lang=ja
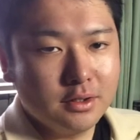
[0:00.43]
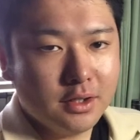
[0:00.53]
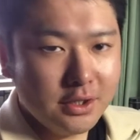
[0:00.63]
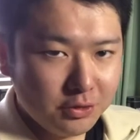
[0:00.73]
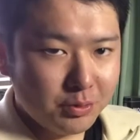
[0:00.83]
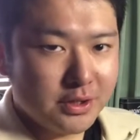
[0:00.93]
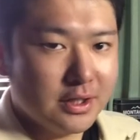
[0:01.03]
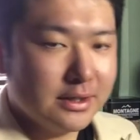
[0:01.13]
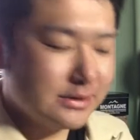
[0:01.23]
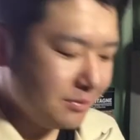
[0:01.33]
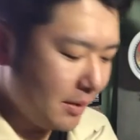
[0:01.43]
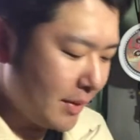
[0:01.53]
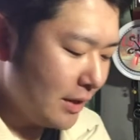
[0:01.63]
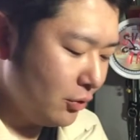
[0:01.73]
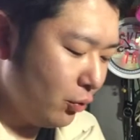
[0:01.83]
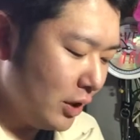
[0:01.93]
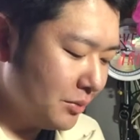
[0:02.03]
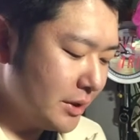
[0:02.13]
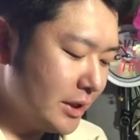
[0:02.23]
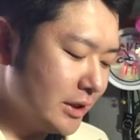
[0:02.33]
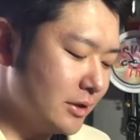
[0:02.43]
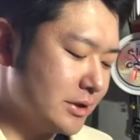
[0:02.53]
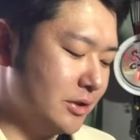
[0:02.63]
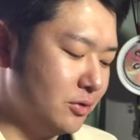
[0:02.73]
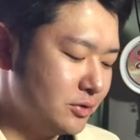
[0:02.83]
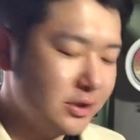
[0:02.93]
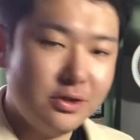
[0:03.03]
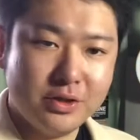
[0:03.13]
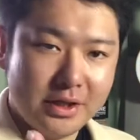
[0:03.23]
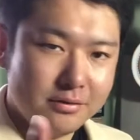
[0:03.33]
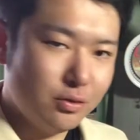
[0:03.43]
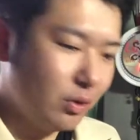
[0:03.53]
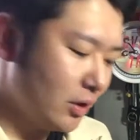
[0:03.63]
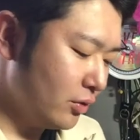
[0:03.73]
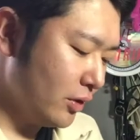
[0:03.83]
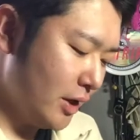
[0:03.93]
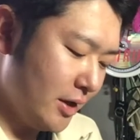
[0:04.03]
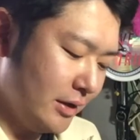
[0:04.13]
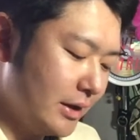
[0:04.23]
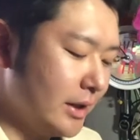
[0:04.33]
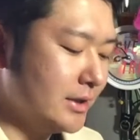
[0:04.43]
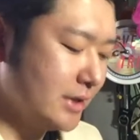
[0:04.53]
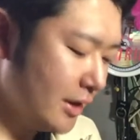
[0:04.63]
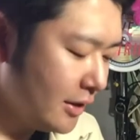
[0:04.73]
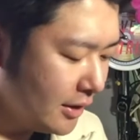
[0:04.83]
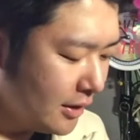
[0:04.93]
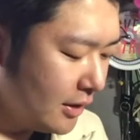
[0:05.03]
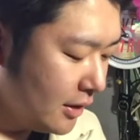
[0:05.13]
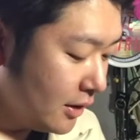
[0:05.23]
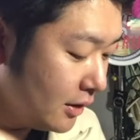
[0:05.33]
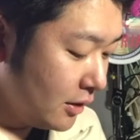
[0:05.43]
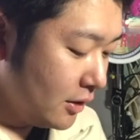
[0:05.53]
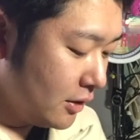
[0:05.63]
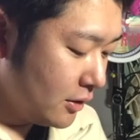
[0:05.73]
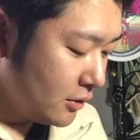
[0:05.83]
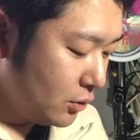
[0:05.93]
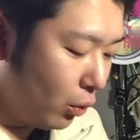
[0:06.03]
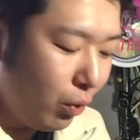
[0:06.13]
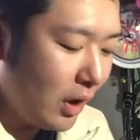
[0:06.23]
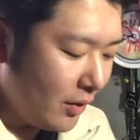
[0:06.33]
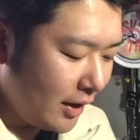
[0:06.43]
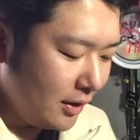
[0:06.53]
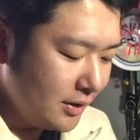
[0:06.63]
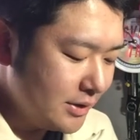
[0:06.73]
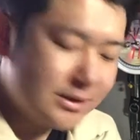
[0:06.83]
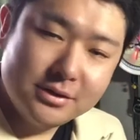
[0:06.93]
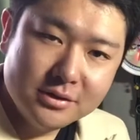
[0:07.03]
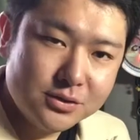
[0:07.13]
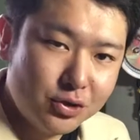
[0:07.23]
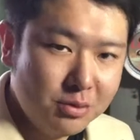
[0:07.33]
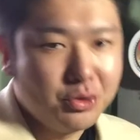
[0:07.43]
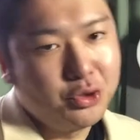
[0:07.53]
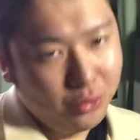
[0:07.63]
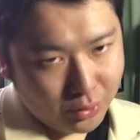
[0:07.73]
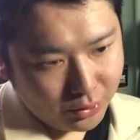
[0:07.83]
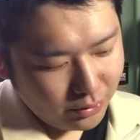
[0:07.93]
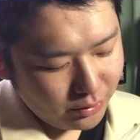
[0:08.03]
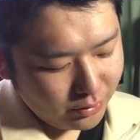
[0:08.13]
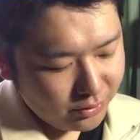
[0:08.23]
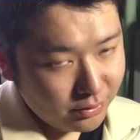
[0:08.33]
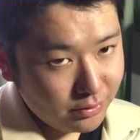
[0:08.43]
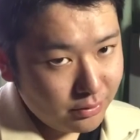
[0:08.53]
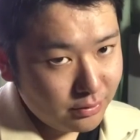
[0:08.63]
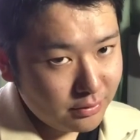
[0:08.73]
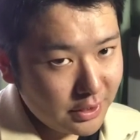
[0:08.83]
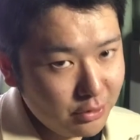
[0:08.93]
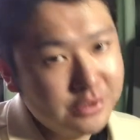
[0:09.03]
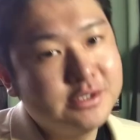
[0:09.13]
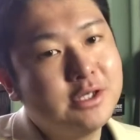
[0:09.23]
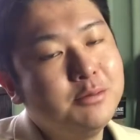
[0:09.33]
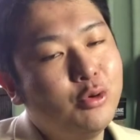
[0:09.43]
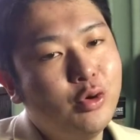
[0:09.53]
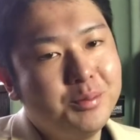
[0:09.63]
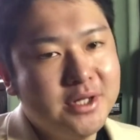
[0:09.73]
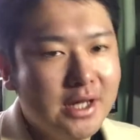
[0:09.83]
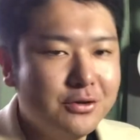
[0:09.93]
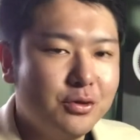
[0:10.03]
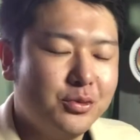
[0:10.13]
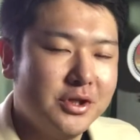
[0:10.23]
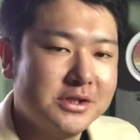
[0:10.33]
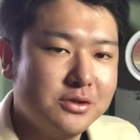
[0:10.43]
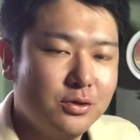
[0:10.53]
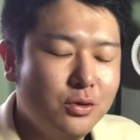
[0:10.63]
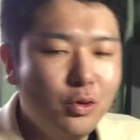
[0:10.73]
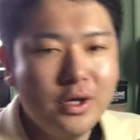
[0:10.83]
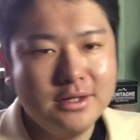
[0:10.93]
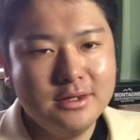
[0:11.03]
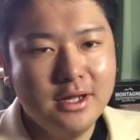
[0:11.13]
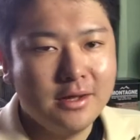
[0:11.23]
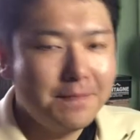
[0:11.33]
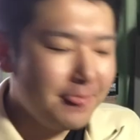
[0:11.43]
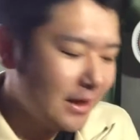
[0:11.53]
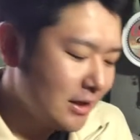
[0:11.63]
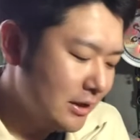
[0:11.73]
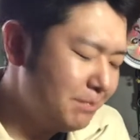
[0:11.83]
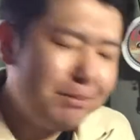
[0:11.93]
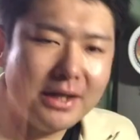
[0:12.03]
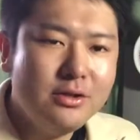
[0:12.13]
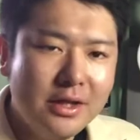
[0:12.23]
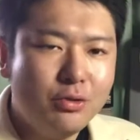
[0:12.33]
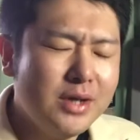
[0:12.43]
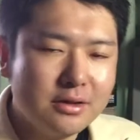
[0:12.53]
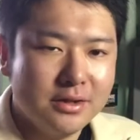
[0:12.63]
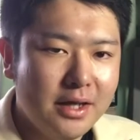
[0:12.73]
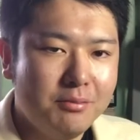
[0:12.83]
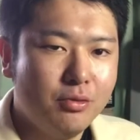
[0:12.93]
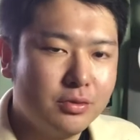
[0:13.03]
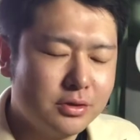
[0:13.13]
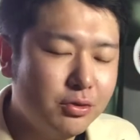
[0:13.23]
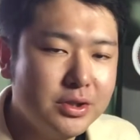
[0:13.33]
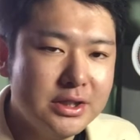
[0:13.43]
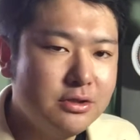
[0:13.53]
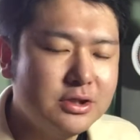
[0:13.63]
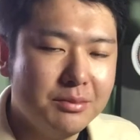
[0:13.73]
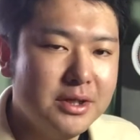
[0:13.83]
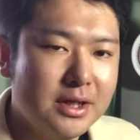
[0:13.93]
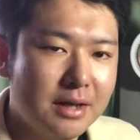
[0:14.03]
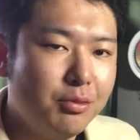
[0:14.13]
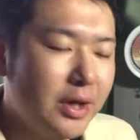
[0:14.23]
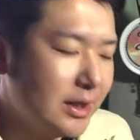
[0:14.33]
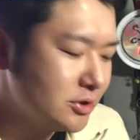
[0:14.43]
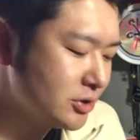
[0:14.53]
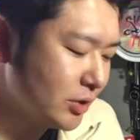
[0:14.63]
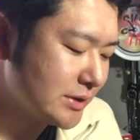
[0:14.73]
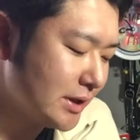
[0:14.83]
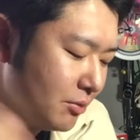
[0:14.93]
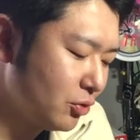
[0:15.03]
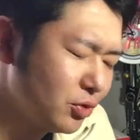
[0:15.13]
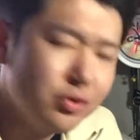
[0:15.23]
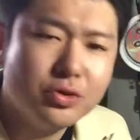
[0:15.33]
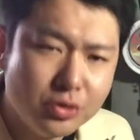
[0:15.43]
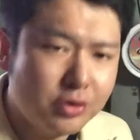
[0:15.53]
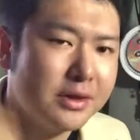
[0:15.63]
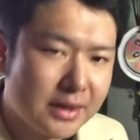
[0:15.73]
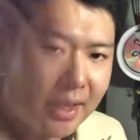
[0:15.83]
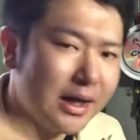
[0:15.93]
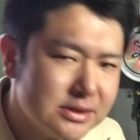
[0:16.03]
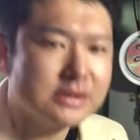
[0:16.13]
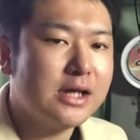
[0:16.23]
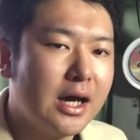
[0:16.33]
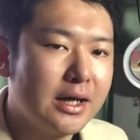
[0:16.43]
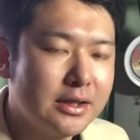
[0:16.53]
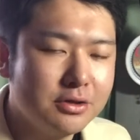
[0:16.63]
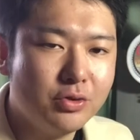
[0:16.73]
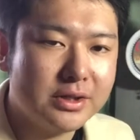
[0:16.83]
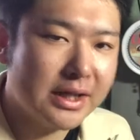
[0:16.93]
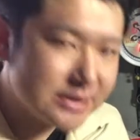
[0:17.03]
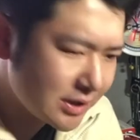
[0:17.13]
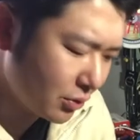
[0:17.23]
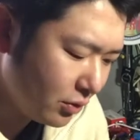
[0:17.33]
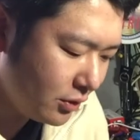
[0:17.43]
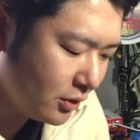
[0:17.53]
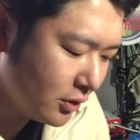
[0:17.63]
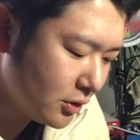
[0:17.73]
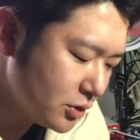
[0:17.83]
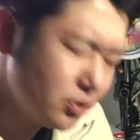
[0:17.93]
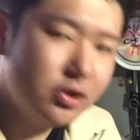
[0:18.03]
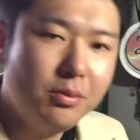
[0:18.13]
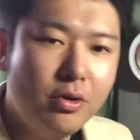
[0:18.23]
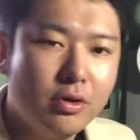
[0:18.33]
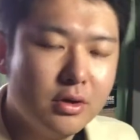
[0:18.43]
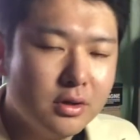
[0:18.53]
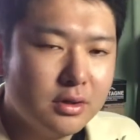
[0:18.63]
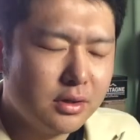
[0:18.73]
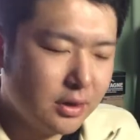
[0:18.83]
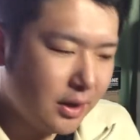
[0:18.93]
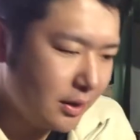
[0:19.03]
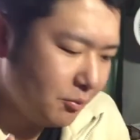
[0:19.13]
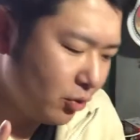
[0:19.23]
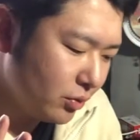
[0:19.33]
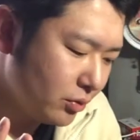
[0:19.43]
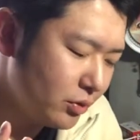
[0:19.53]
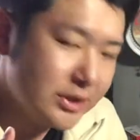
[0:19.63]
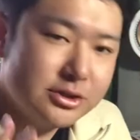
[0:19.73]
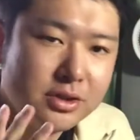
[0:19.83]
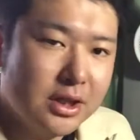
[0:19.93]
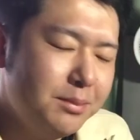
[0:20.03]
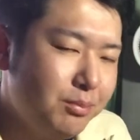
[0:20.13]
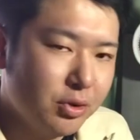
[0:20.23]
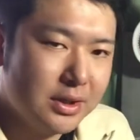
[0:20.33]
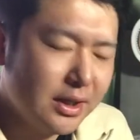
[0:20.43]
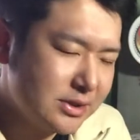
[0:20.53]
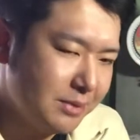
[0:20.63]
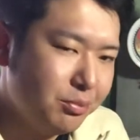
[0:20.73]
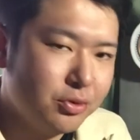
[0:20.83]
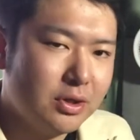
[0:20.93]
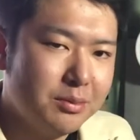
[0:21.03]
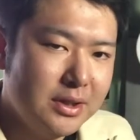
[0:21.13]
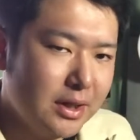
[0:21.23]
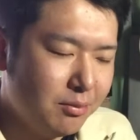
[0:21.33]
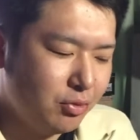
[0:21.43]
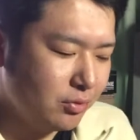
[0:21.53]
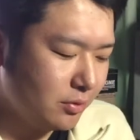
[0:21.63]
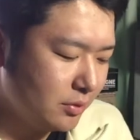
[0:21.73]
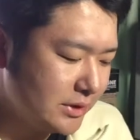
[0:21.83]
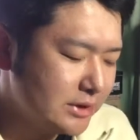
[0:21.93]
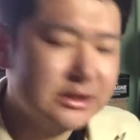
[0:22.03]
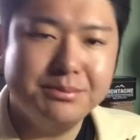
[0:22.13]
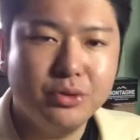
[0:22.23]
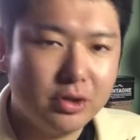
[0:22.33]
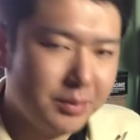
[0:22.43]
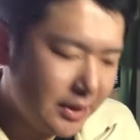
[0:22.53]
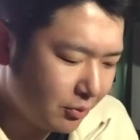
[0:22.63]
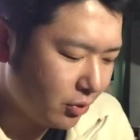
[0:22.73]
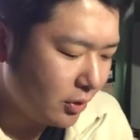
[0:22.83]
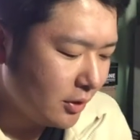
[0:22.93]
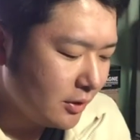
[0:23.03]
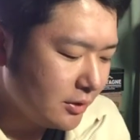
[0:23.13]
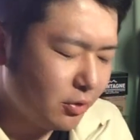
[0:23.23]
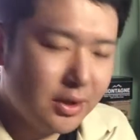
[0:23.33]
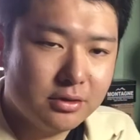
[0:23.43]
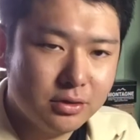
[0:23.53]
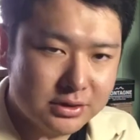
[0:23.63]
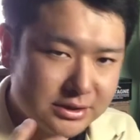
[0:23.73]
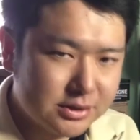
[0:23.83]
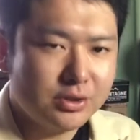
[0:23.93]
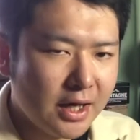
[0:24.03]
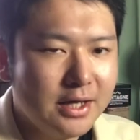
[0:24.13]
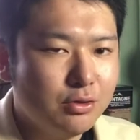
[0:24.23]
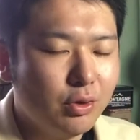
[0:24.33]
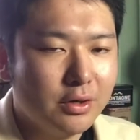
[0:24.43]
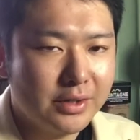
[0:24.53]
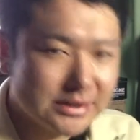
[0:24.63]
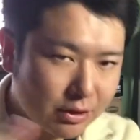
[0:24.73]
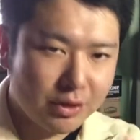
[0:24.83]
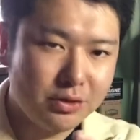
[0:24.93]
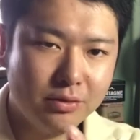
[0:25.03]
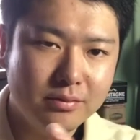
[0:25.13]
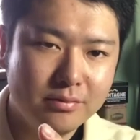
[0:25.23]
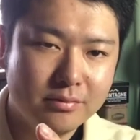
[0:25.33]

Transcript: はい、どうも、ひかりです。まあ、前の動画にも出てきたんですけど、次のね、動画の、えー、ネタですね。動画は質それとも量っていう疑問みんなあると思うんですよ。動画って、いっぱいで、とにかくね、もうクオリティ低くてもいいから、もう編集とかしないで、もうどんどんどんどん数上げていくのが大事なのそれとも、もうほんと1週間に1本、1ヶ月に1本とかでもいいから、もう1日1本とかでもいいから、もうとにかく質の高い動画を出した方がいいの